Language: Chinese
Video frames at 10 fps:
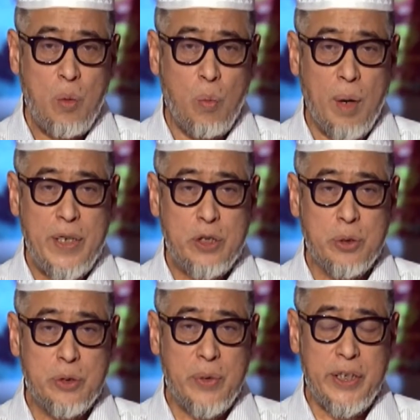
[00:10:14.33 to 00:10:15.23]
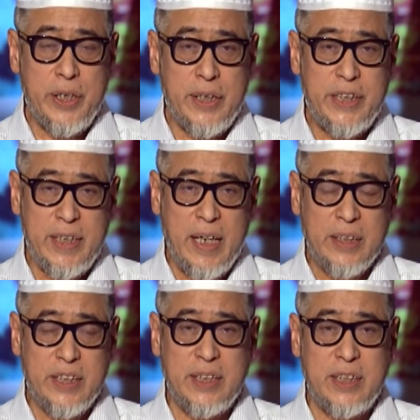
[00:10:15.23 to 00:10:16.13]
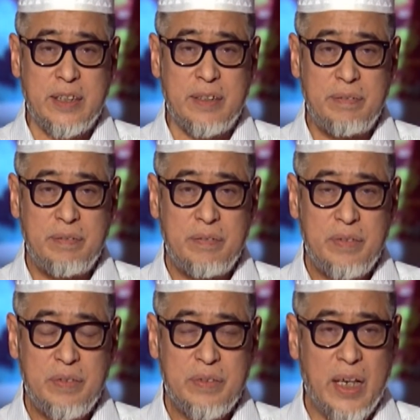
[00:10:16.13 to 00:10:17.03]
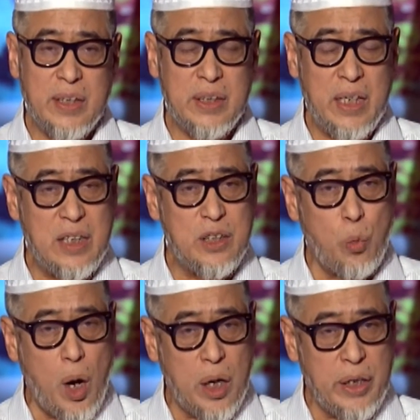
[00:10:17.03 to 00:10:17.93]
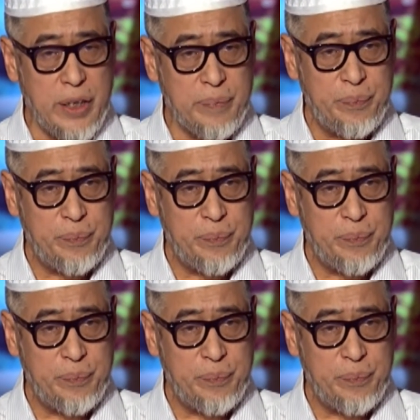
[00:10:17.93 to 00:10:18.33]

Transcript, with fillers: 我们所说的信仰知识，它是来自沃哈伊。